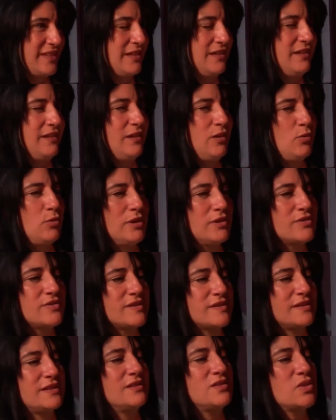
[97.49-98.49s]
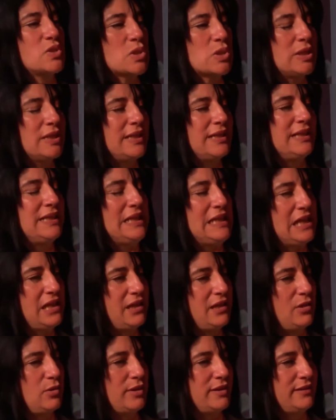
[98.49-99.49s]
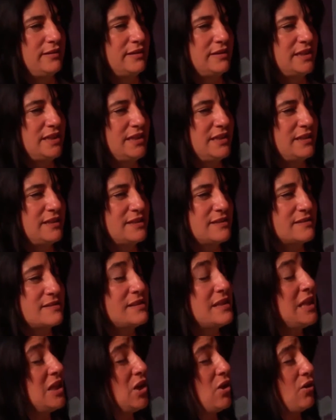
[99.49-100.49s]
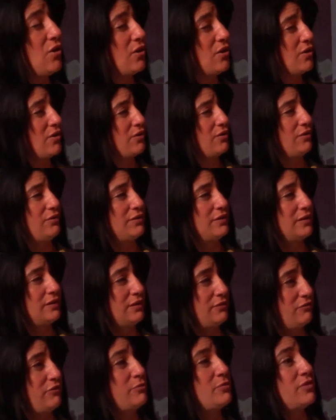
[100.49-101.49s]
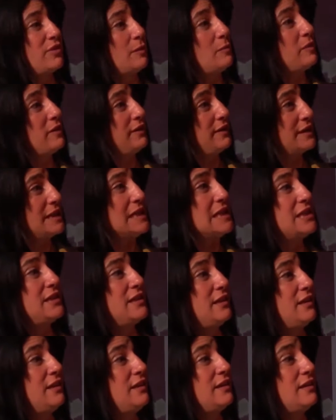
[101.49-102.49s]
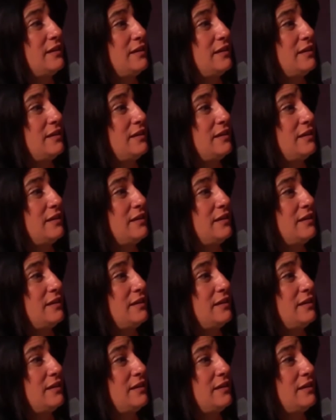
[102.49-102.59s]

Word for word: Eh, cuando se sancionó la ley, Luanita tenía 5 y fuimos a pedir el DNI,